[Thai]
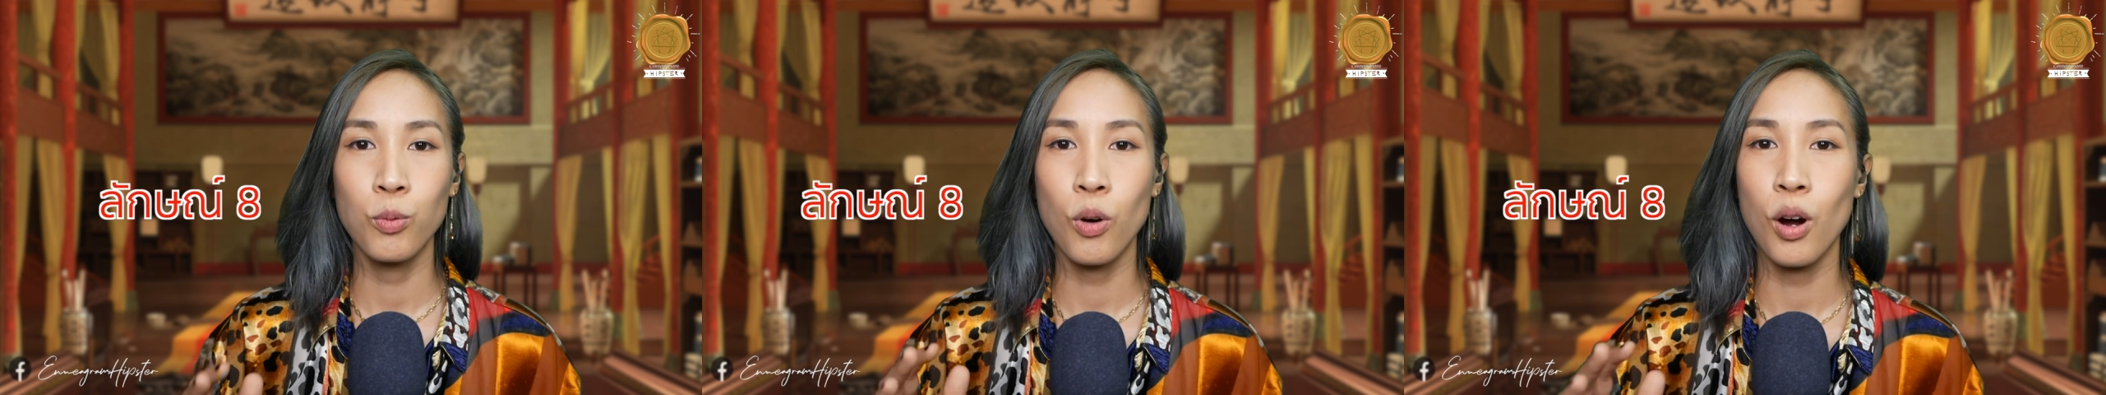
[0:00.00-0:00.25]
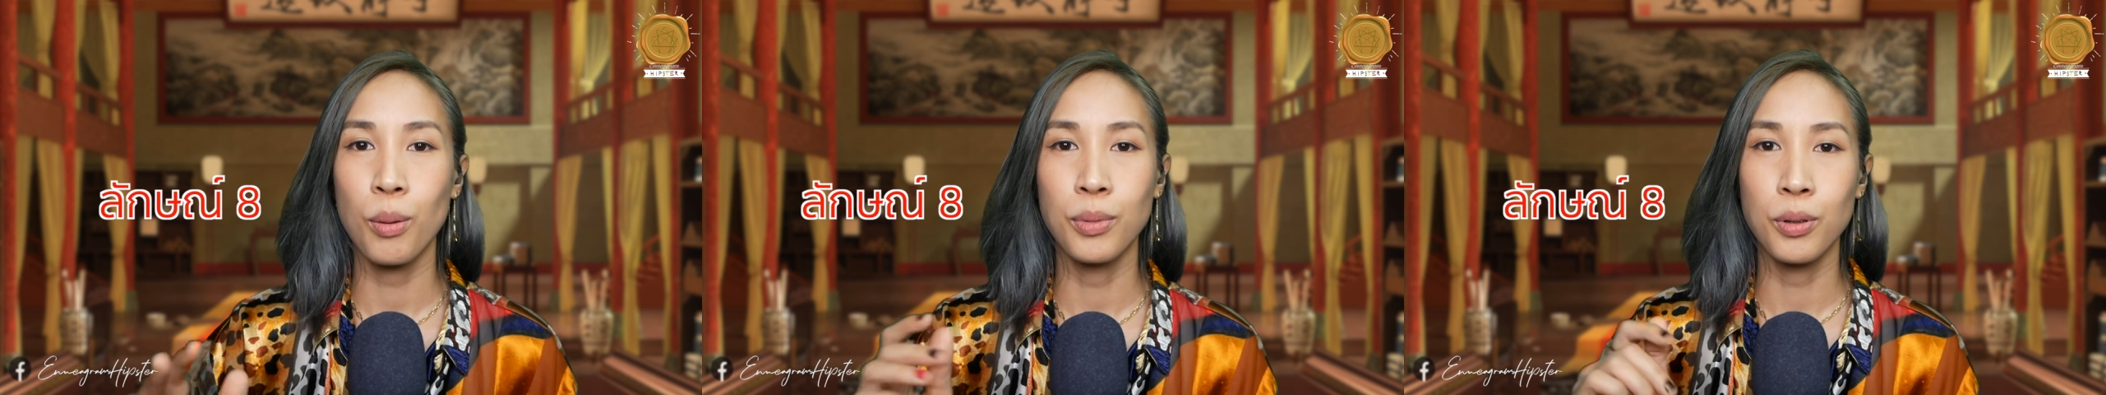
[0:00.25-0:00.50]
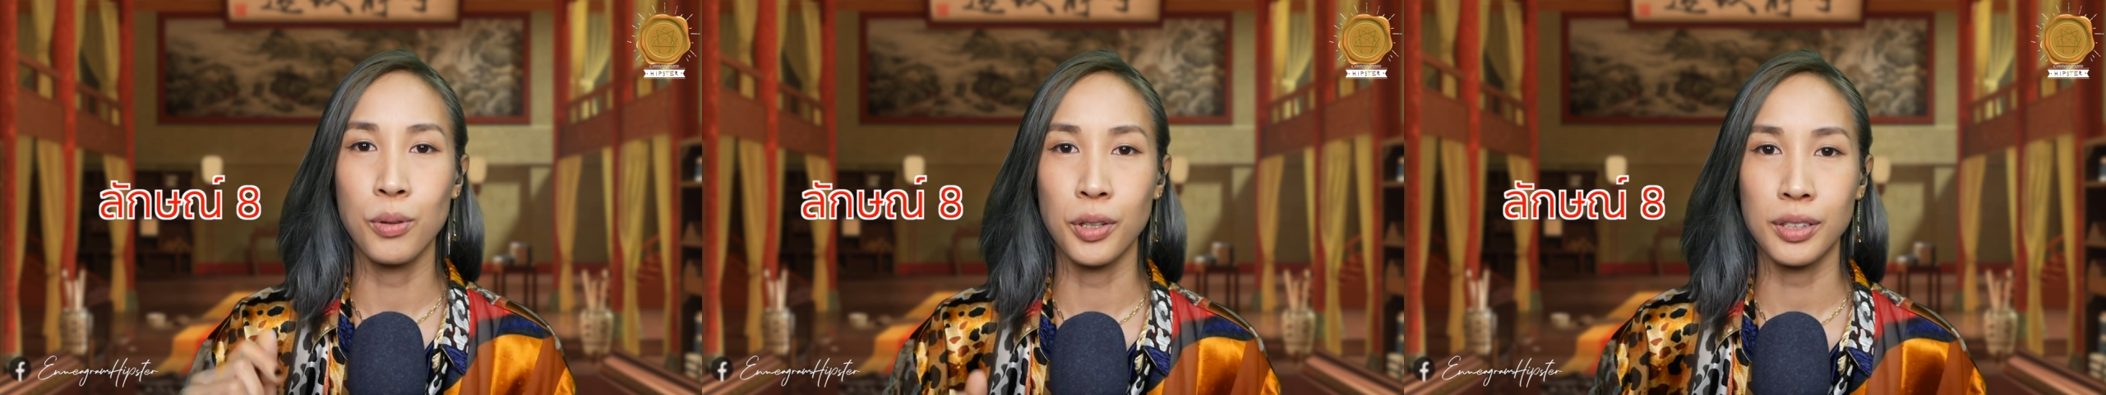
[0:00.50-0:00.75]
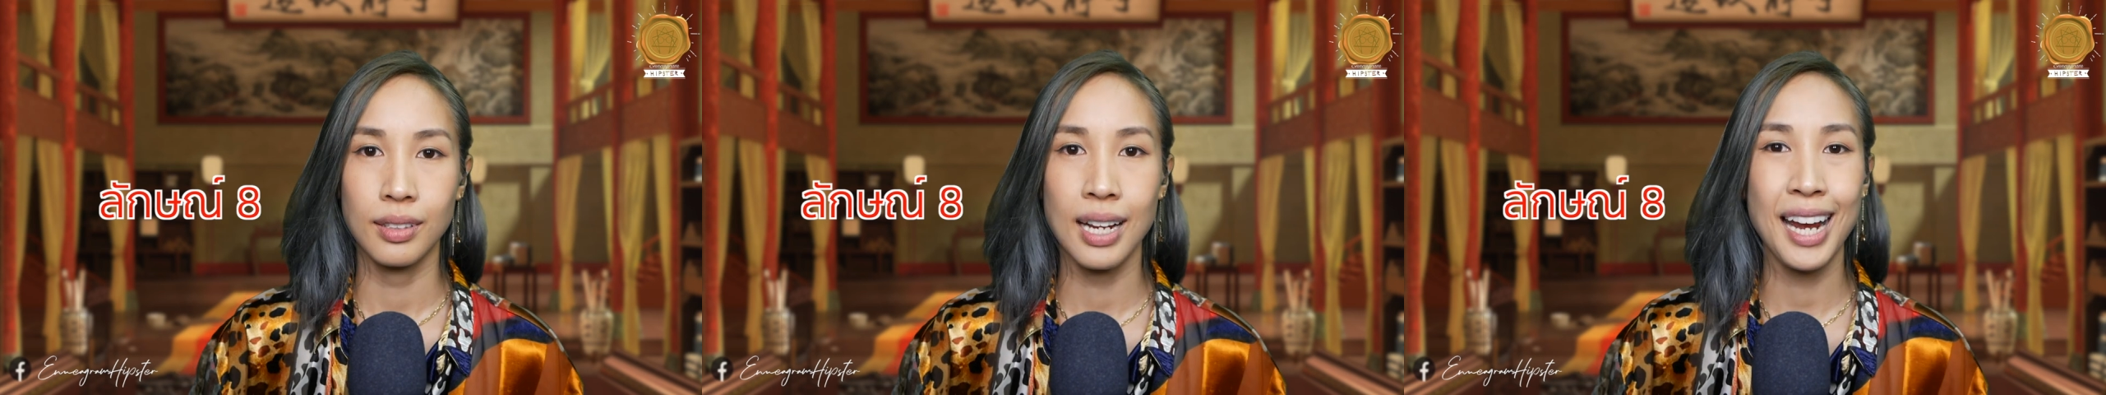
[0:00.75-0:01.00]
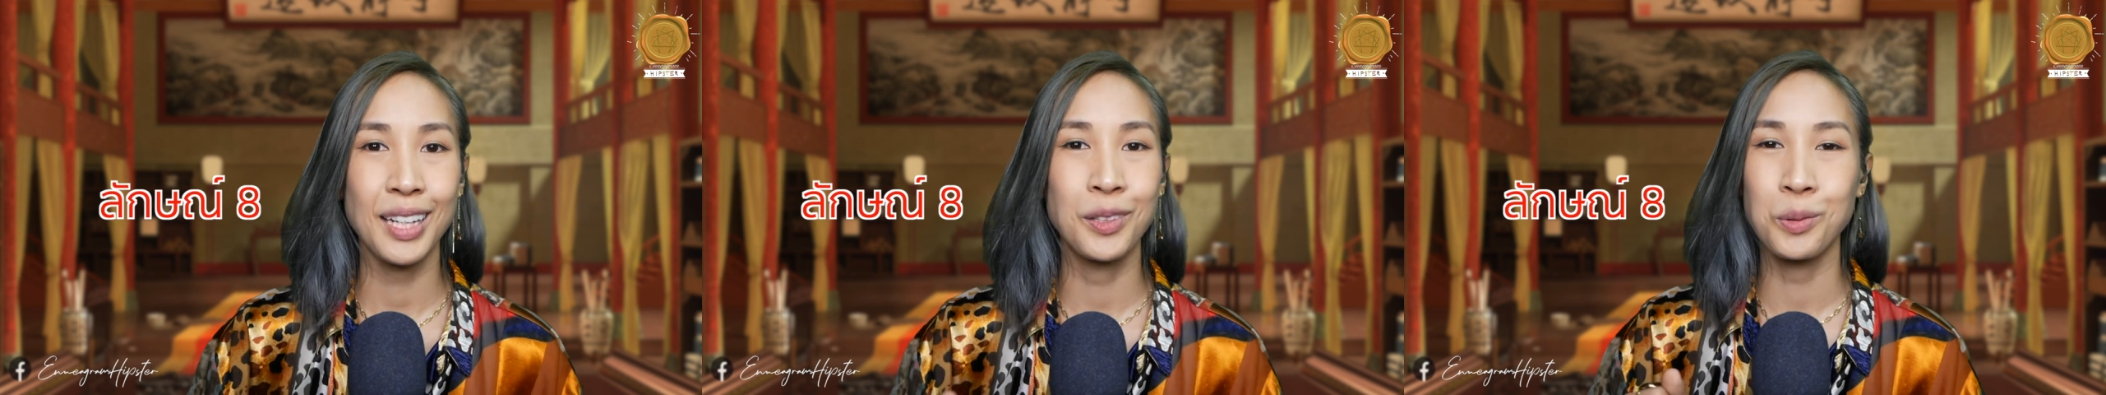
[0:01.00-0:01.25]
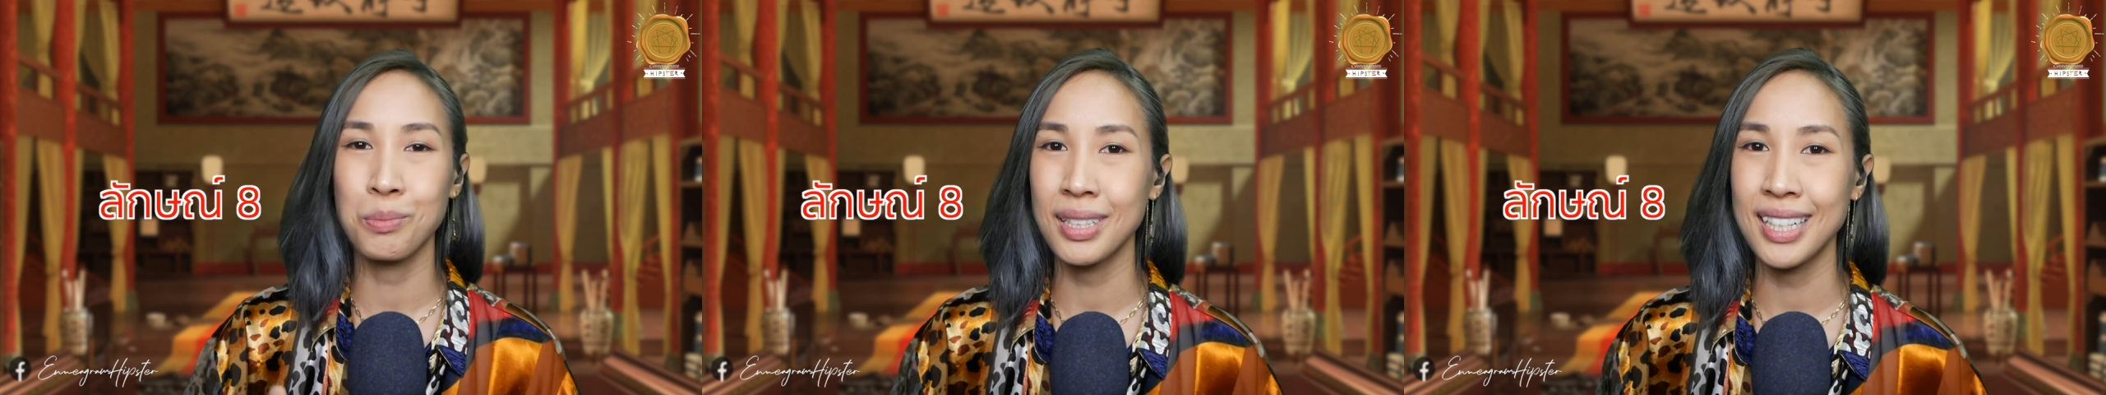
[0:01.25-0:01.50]
วอร์โหมดได้ทุ
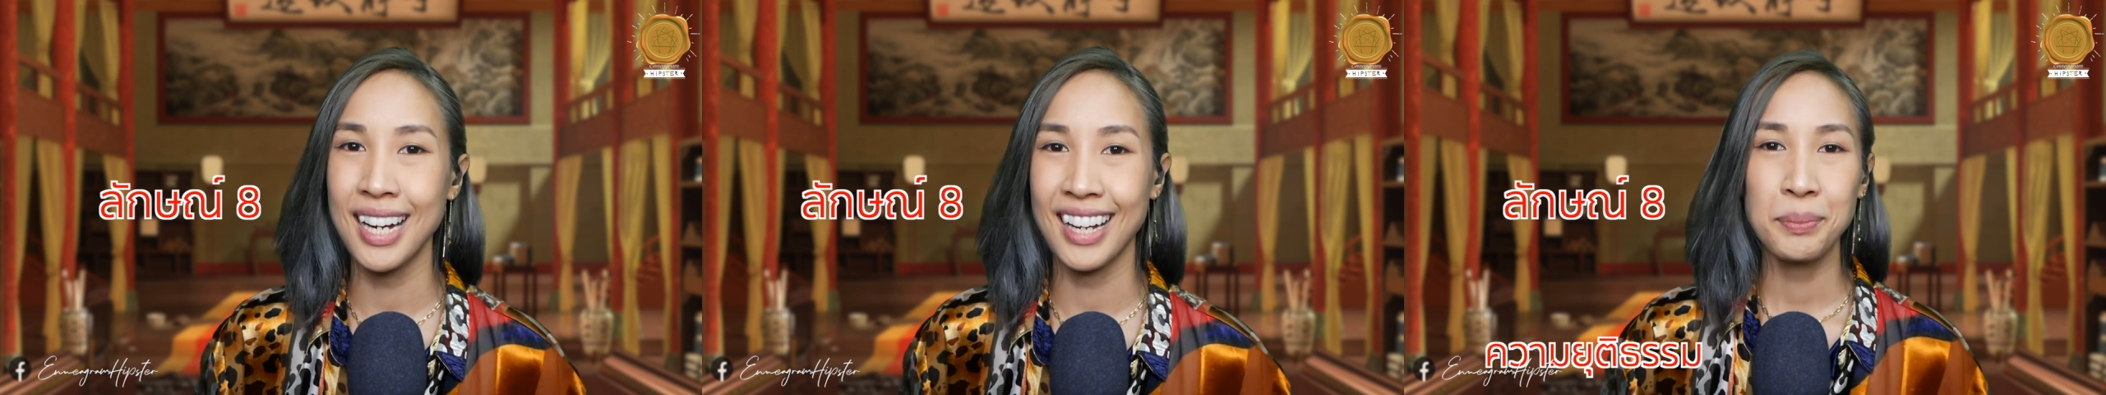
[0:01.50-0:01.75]
กเมื่อ